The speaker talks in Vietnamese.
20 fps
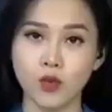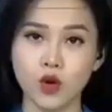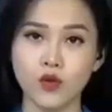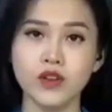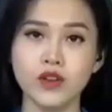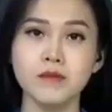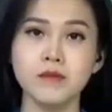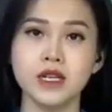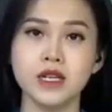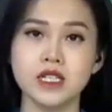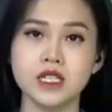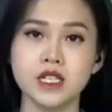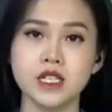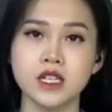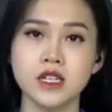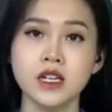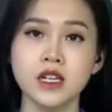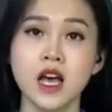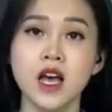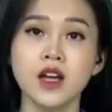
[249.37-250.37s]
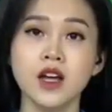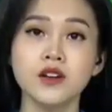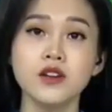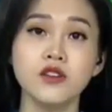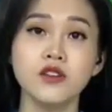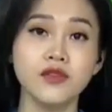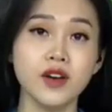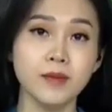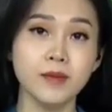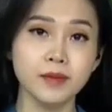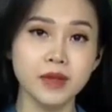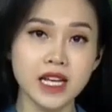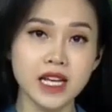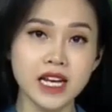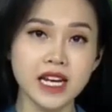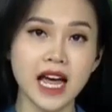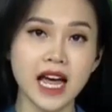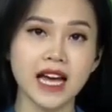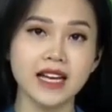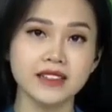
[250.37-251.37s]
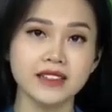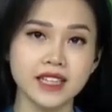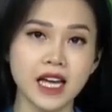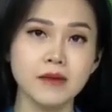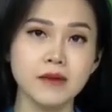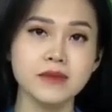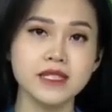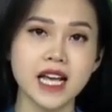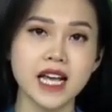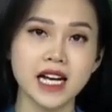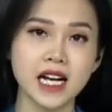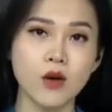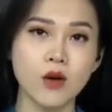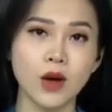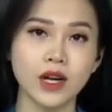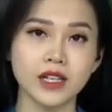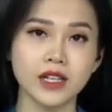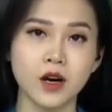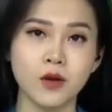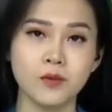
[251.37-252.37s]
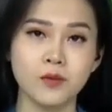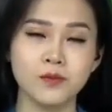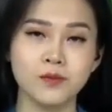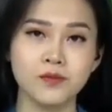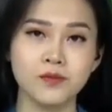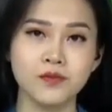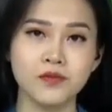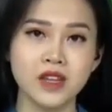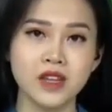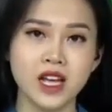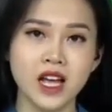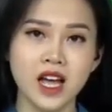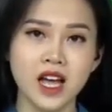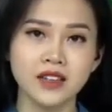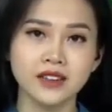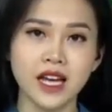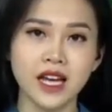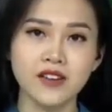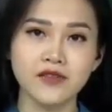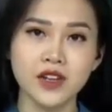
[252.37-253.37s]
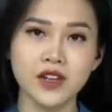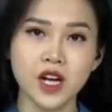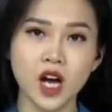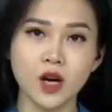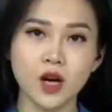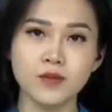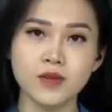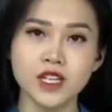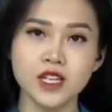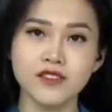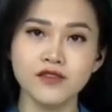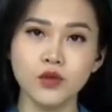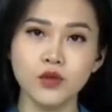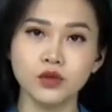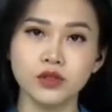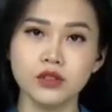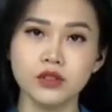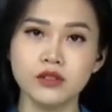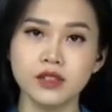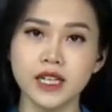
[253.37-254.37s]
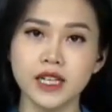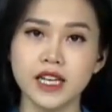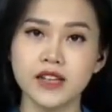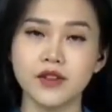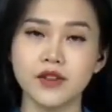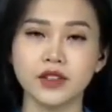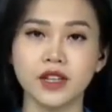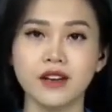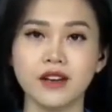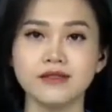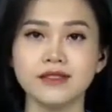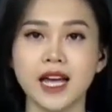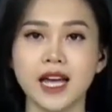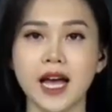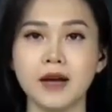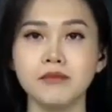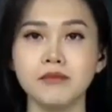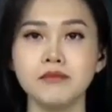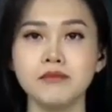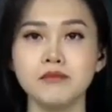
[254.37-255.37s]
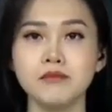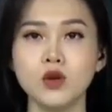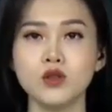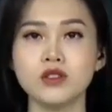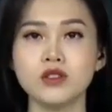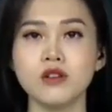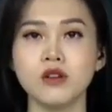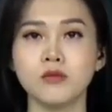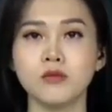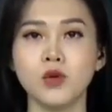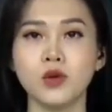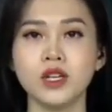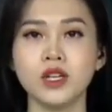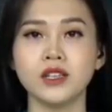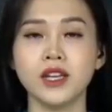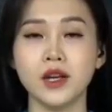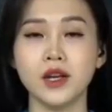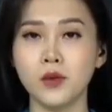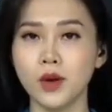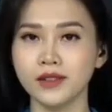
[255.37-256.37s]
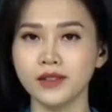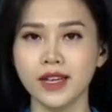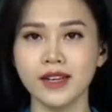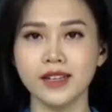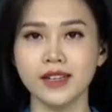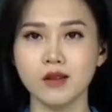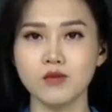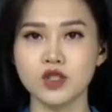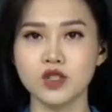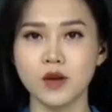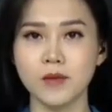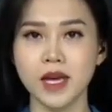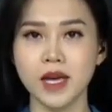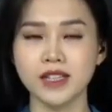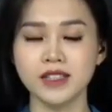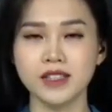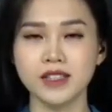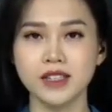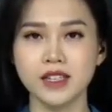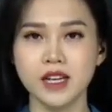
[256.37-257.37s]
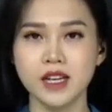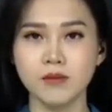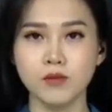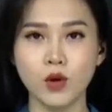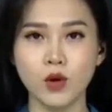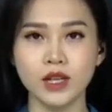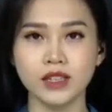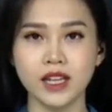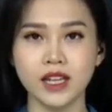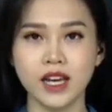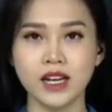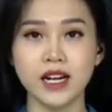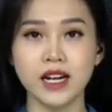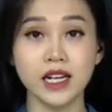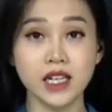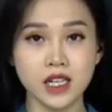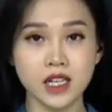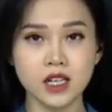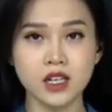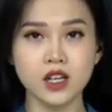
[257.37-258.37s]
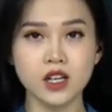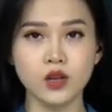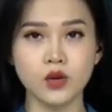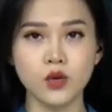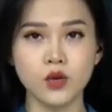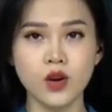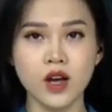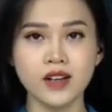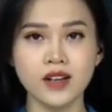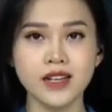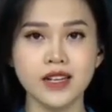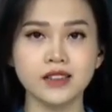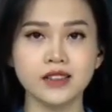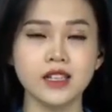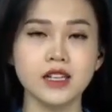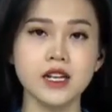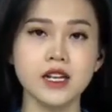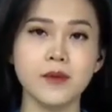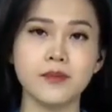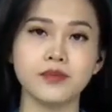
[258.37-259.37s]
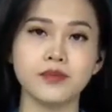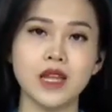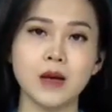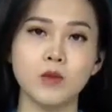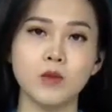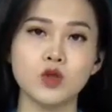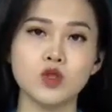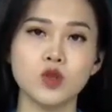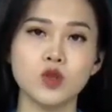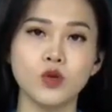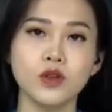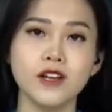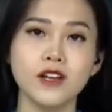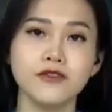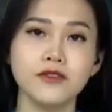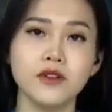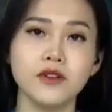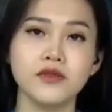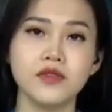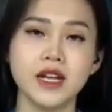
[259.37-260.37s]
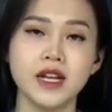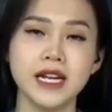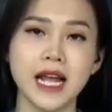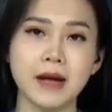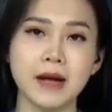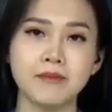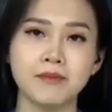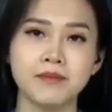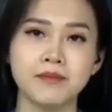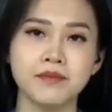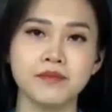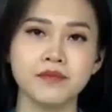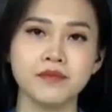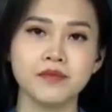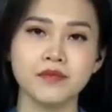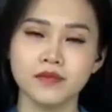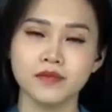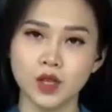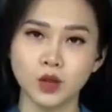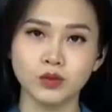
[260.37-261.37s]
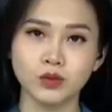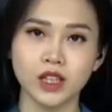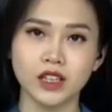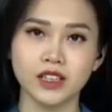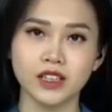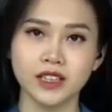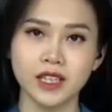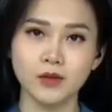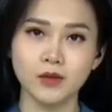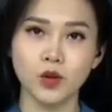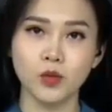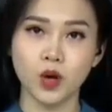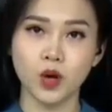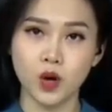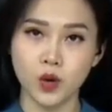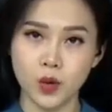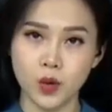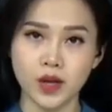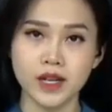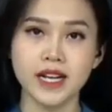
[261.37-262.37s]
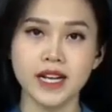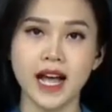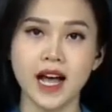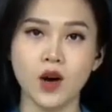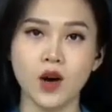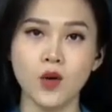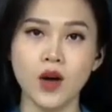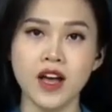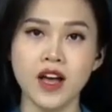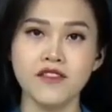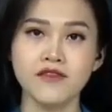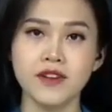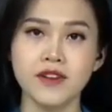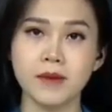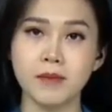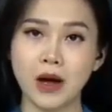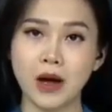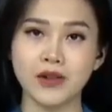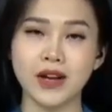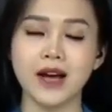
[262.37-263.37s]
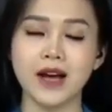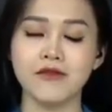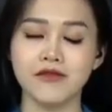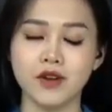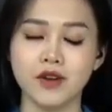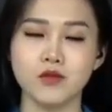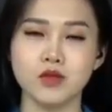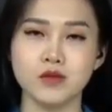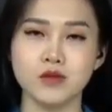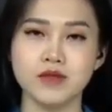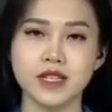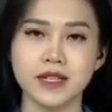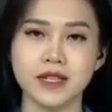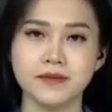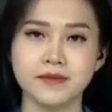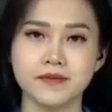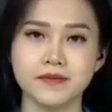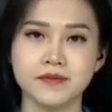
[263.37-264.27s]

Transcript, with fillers: COVID-19 được phép đi lại tham gia các hoạt động. Tại phiên họp chính phủ thường kỳ vào tháng 8, Bộ trưởng Bộ Y tế Nguyễn Thanh Long cho biết, Bộ Y tế đang nghiên cứu để thí điểm tại một số địa phương phía Nam, đồng thời tiếp tục có khuyến cáo về bảo đảm phòng chống dịch.